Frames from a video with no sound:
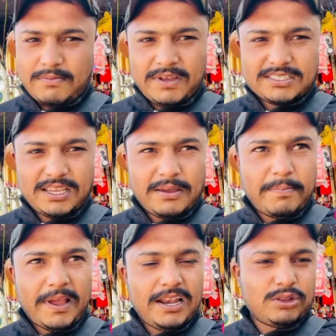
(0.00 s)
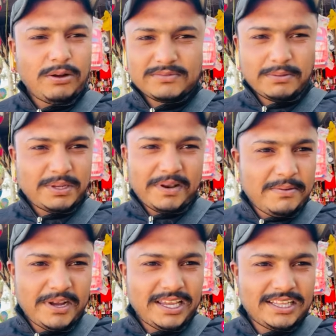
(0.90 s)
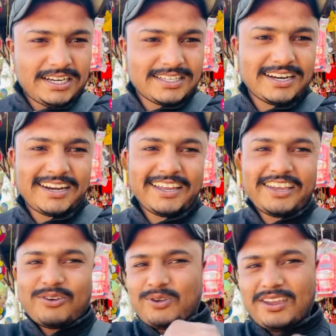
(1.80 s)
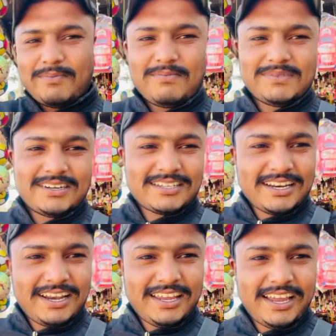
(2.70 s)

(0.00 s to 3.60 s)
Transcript: वैसे पहले तो हम सबसे पहले माई के दर्शन करेंगे क्योंकि हम दर्शन के लिए